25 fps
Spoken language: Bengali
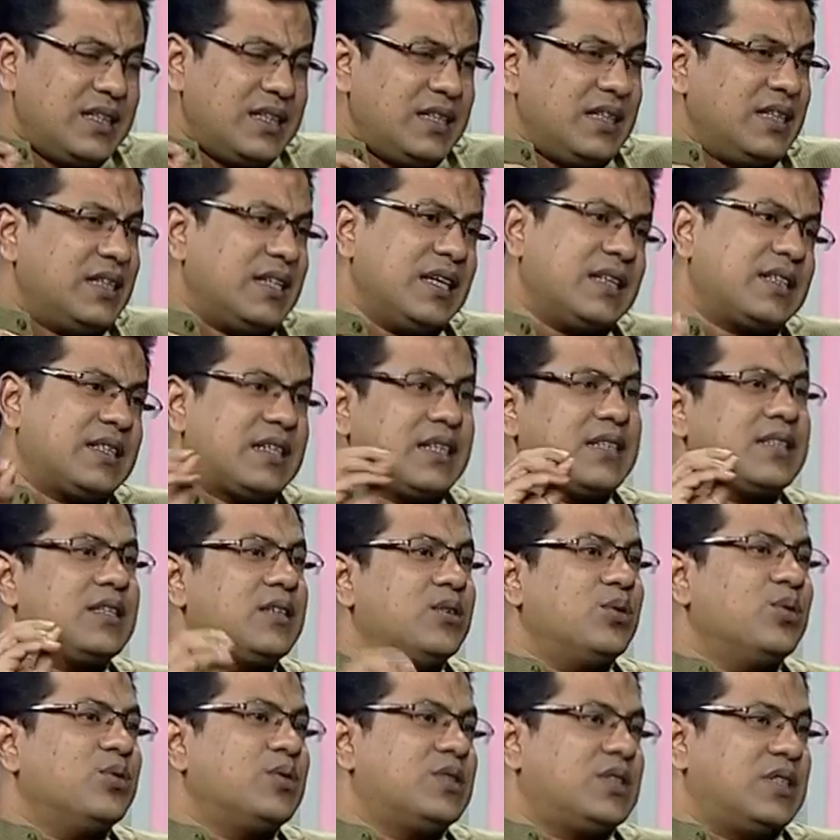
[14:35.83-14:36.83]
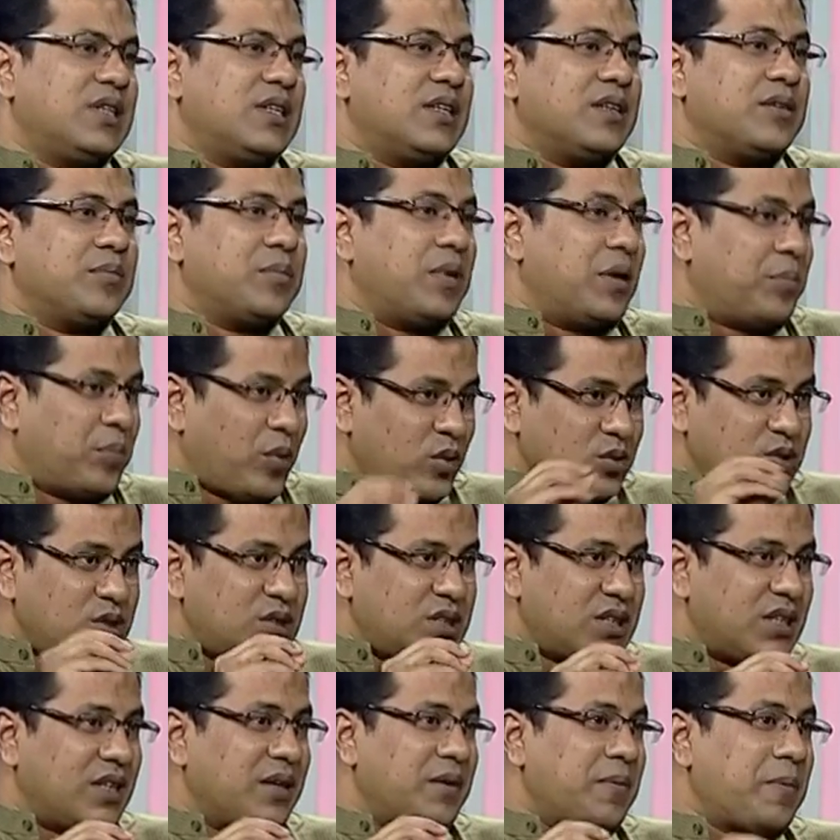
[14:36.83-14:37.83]
টিকিট কেটে ঢুকছেন বা
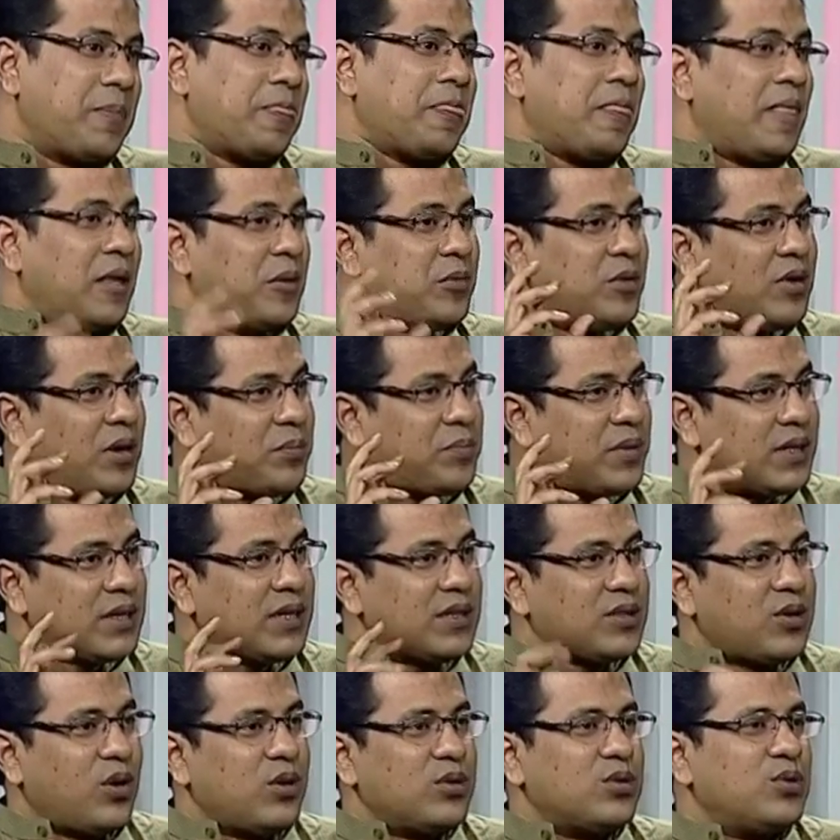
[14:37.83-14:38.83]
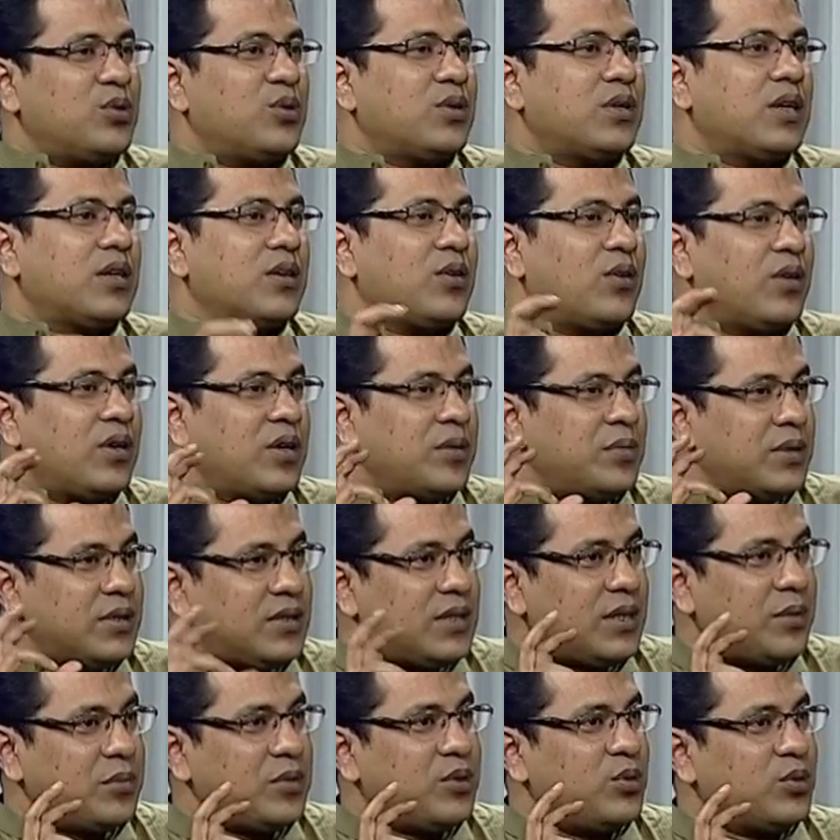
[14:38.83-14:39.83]
মঞ্চে এবং আপনাকে একটা অন্ধকার ঘরের
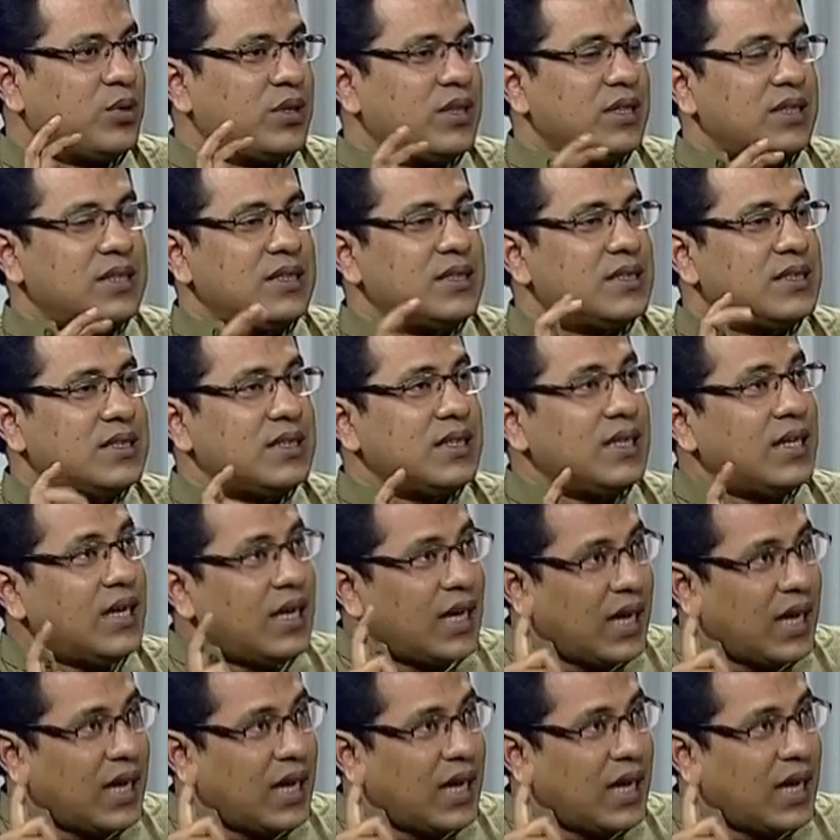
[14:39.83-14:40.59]
ভিতরে আমি ঢুকিয়ে দিচ্ছি